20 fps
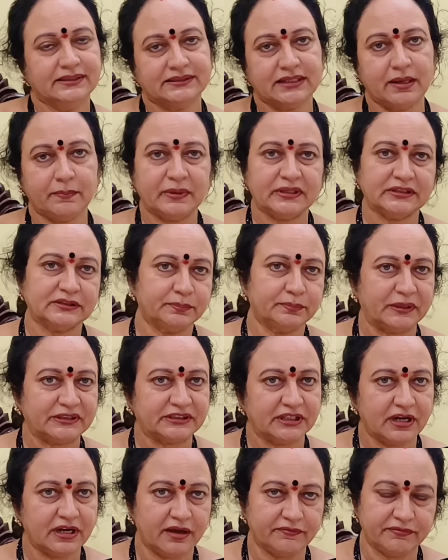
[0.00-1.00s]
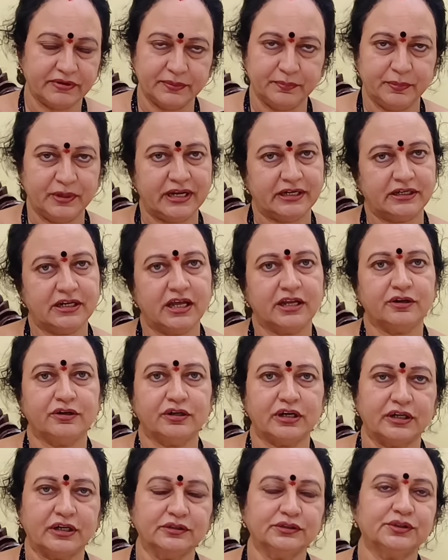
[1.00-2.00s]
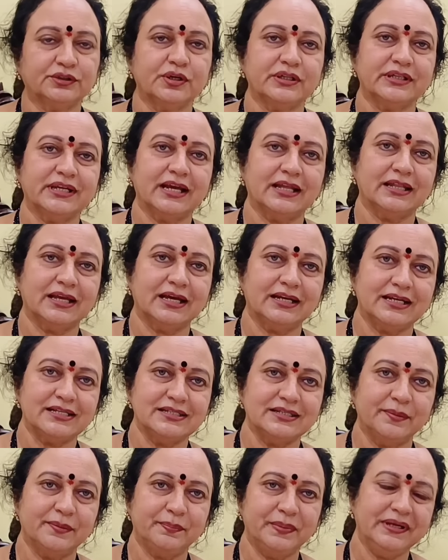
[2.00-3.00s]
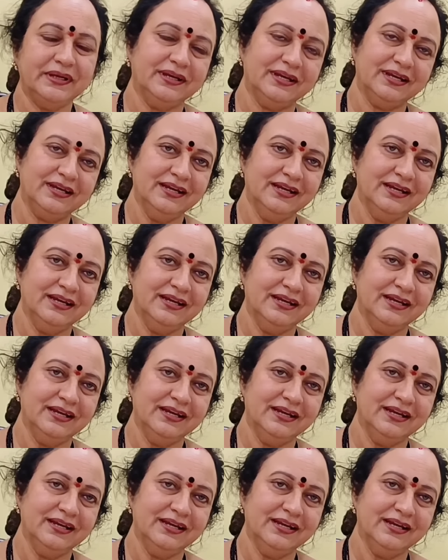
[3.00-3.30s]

సమ్మర్ స్పెషల్ ఆఫర్ ఇప్పుడు ఎట్లానో నడుస్తోంది కదా అని చెప్పి